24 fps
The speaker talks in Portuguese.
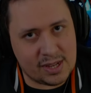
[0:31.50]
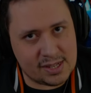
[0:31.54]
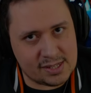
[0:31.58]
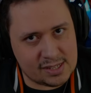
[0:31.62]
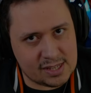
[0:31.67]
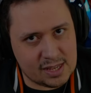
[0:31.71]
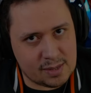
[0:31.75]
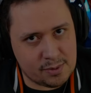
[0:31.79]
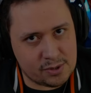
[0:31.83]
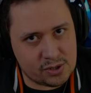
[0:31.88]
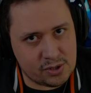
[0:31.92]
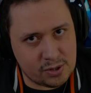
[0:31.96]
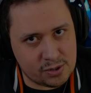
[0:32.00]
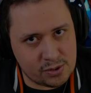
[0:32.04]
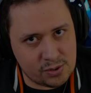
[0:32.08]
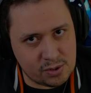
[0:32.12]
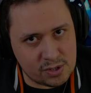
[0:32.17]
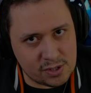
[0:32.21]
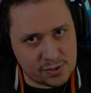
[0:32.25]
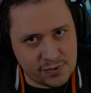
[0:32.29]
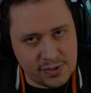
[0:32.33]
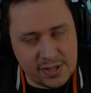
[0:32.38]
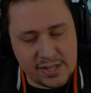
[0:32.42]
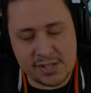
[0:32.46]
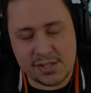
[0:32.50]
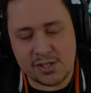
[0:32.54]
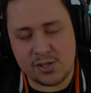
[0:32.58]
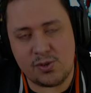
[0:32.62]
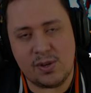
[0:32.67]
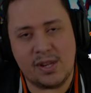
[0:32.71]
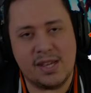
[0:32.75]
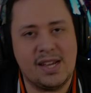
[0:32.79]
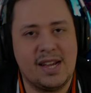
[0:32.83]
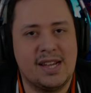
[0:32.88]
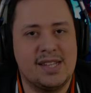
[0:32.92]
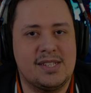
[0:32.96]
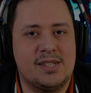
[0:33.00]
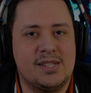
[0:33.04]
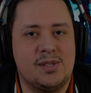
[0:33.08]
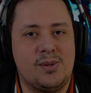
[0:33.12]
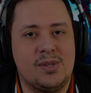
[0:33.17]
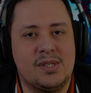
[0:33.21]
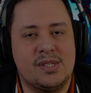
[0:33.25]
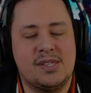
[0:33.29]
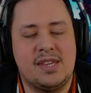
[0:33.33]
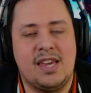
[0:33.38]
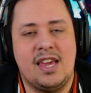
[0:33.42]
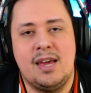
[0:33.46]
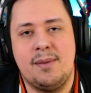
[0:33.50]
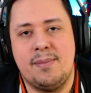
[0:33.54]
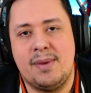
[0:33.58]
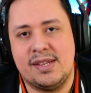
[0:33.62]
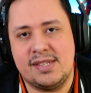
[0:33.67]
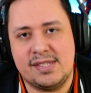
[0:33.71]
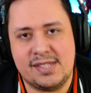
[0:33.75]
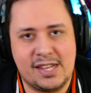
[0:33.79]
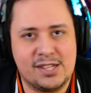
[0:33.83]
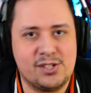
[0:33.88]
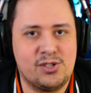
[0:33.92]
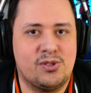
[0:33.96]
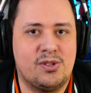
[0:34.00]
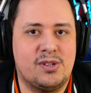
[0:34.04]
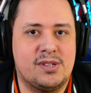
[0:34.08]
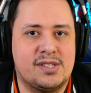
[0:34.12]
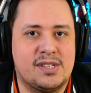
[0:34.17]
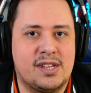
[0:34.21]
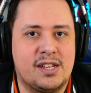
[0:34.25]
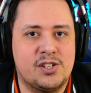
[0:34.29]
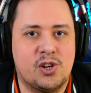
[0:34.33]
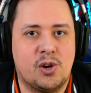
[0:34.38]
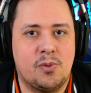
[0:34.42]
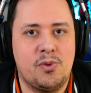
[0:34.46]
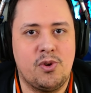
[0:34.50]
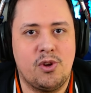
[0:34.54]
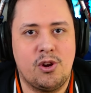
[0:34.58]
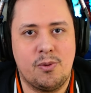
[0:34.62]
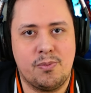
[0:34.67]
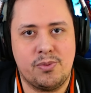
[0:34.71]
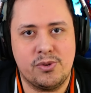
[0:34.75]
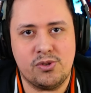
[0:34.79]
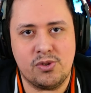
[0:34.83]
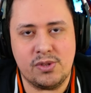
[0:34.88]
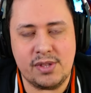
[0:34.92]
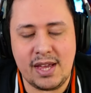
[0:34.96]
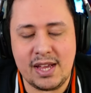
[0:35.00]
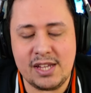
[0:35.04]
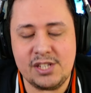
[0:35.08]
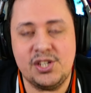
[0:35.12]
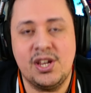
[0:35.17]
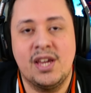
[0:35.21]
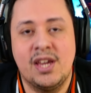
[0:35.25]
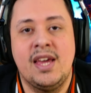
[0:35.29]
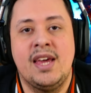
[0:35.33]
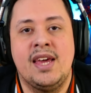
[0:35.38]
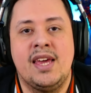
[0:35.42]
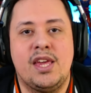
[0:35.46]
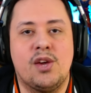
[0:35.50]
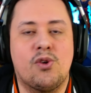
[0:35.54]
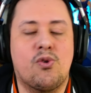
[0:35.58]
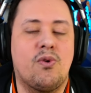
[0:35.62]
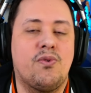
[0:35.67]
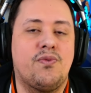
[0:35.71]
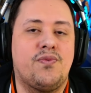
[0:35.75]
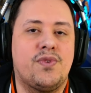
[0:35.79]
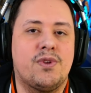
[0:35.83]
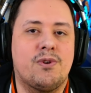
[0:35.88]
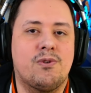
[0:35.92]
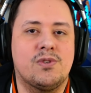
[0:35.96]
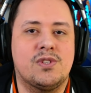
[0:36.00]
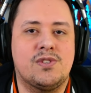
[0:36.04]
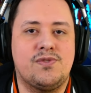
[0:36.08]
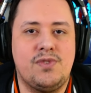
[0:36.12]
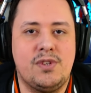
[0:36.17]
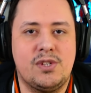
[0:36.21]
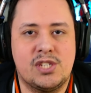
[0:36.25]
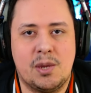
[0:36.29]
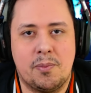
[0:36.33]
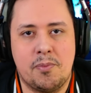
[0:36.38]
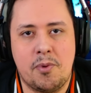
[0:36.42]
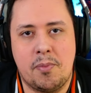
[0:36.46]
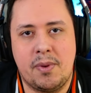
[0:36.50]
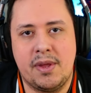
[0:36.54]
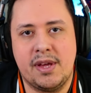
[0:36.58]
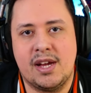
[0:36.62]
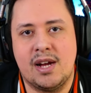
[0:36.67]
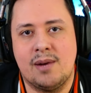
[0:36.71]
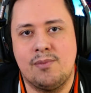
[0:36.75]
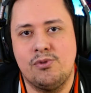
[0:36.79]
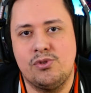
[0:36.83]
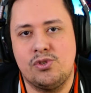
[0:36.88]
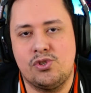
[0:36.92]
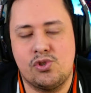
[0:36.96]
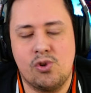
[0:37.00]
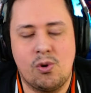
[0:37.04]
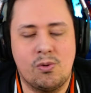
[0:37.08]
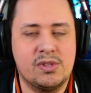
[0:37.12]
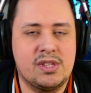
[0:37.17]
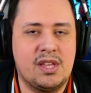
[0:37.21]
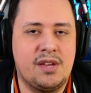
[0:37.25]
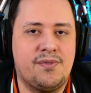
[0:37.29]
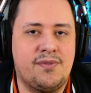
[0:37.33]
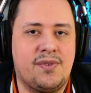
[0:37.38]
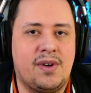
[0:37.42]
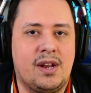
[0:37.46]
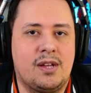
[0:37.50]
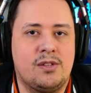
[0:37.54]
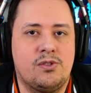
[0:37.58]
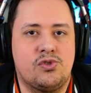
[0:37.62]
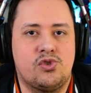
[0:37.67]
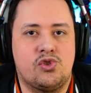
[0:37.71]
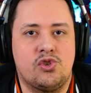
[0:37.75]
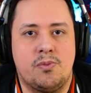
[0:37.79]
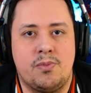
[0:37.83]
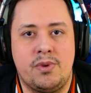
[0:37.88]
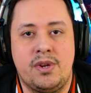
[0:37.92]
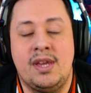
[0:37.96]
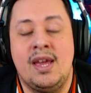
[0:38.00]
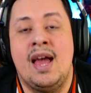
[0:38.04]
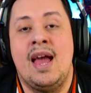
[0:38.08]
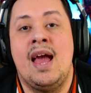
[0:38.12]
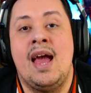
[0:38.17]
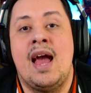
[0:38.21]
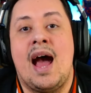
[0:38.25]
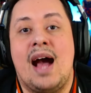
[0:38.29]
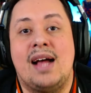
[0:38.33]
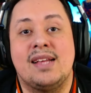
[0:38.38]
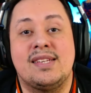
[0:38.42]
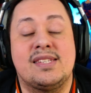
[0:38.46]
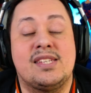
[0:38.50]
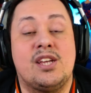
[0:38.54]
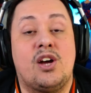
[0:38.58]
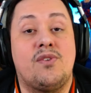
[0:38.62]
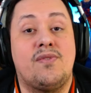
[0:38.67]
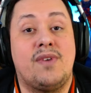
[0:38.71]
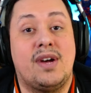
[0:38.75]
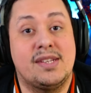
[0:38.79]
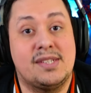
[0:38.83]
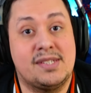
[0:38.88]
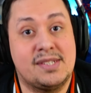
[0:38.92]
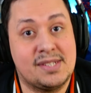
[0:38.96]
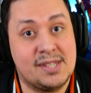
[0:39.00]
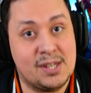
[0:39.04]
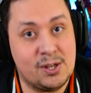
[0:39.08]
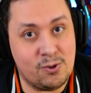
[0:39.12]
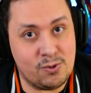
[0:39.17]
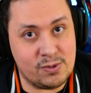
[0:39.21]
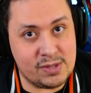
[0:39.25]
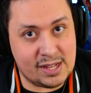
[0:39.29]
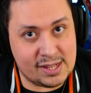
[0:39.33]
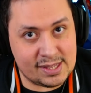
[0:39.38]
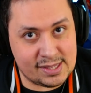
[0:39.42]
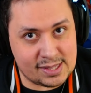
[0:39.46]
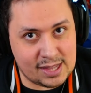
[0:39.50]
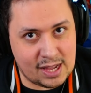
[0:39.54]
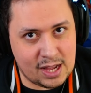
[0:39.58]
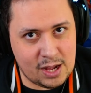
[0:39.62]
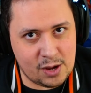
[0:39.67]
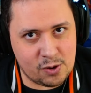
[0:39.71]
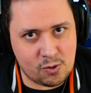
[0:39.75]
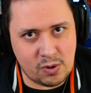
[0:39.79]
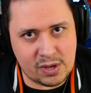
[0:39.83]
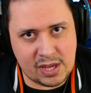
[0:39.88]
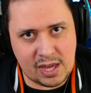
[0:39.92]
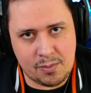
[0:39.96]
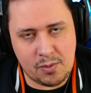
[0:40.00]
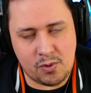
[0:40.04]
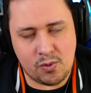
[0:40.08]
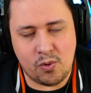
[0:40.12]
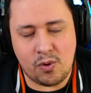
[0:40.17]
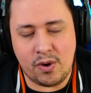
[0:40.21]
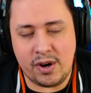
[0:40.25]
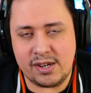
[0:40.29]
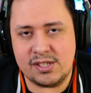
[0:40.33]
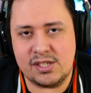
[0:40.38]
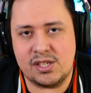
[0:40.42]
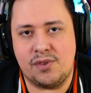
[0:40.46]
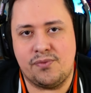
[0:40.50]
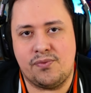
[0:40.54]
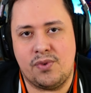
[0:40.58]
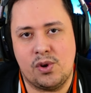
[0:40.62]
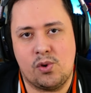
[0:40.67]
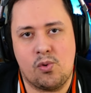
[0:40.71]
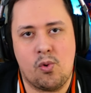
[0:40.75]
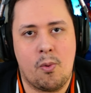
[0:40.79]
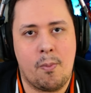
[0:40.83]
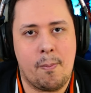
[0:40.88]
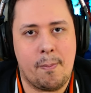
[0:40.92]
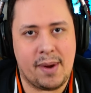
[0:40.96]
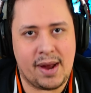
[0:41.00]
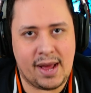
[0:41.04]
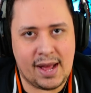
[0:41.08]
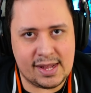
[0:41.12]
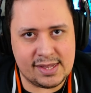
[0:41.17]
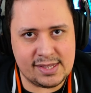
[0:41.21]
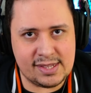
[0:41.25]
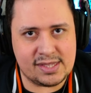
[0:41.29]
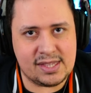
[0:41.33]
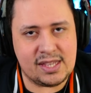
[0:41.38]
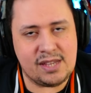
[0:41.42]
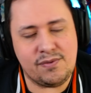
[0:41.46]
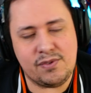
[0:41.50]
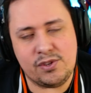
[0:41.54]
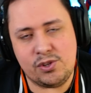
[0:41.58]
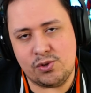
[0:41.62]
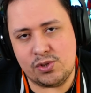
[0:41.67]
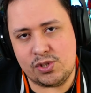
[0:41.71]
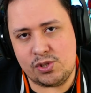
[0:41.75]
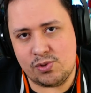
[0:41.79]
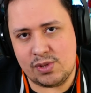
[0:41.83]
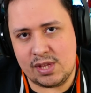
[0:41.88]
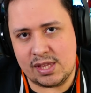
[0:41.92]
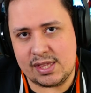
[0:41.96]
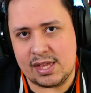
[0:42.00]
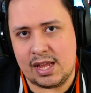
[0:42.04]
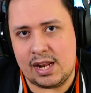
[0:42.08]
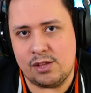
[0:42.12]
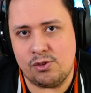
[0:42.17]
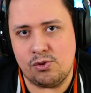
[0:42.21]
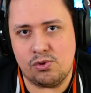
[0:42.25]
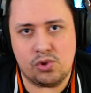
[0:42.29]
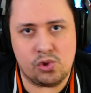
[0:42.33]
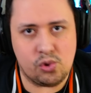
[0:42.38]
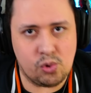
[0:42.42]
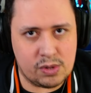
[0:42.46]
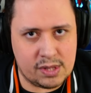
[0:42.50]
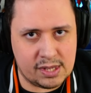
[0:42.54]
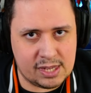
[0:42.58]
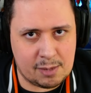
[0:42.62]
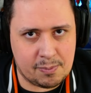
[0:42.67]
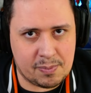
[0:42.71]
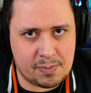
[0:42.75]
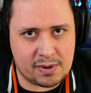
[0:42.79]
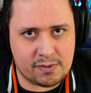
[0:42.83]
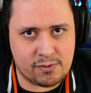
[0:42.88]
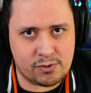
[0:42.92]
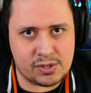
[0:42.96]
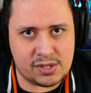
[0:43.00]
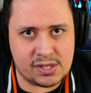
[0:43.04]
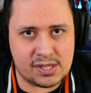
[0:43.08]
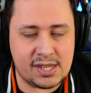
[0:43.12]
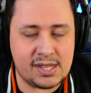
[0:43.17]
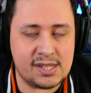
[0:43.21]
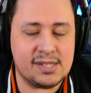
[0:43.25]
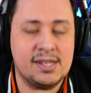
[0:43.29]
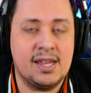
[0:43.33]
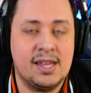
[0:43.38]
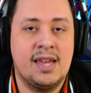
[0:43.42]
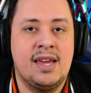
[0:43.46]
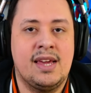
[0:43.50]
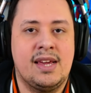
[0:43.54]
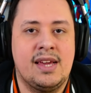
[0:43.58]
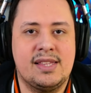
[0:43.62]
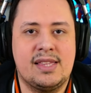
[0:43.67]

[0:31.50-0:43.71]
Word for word: não recebem os nossos vídeos, vocês estão ligados aí no esquema. Acessem o nosso site camiolo.net e confiram os vídeos que publicamos ontem falando sobre a salvação da Tango Gameworks, que foi comprada. Tem videozinho detalhando tudo aqui para vocês.